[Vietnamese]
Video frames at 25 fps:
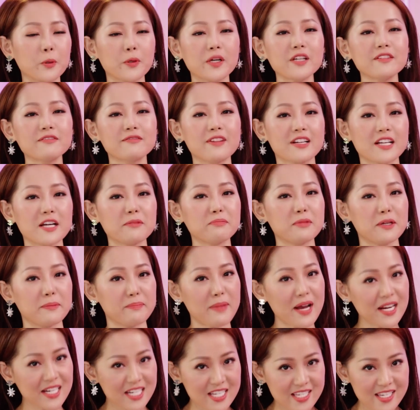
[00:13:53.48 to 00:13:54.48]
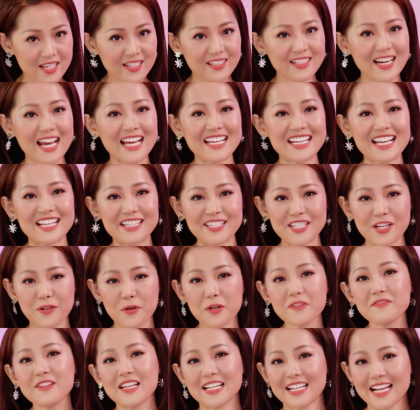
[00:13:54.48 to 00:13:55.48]
hữu ích về căn bệnh Parkinson này dành cho
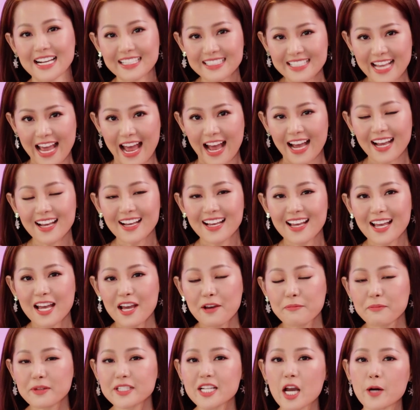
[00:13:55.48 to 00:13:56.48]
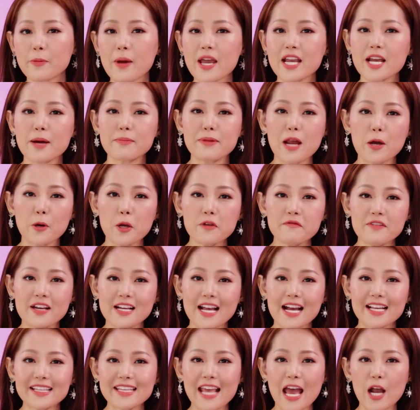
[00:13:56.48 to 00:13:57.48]
quý vị khán giả. Minh Ngọc hẹn gặp lại quý vị
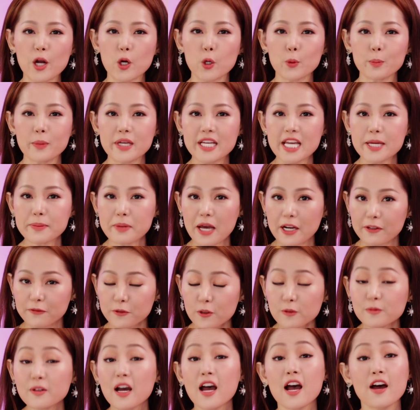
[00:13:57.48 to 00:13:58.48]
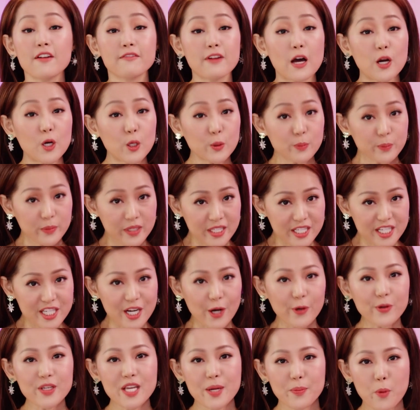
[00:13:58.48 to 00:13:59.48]
khán giả của Bí Kíp Hạnh Phúc vào lúc mười
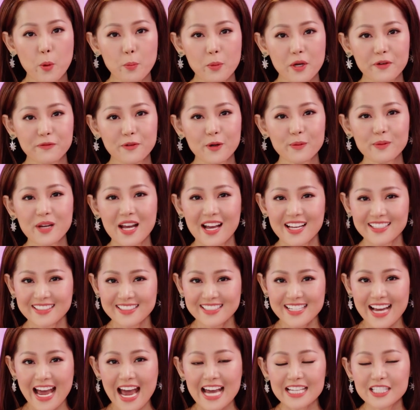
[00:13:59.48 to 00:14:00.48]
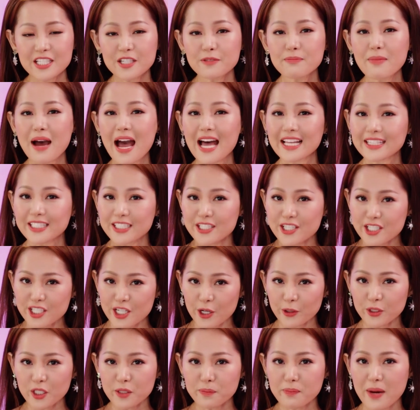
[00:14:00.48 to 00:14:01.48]
sáu giờ bốn mươi phút thứ hai, thứ ba, thứ
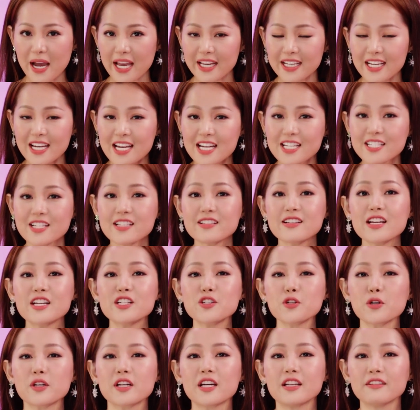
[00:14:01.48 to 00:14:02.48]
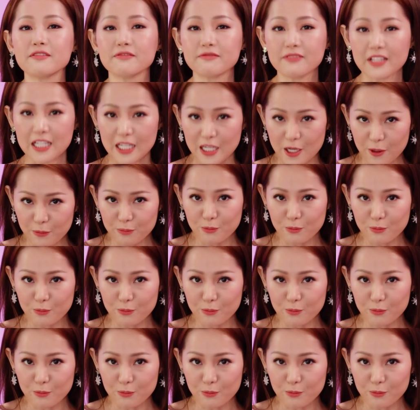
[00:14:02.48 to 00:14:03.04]
sáu, thứ bảy trên kênh truyền hình Vĩnh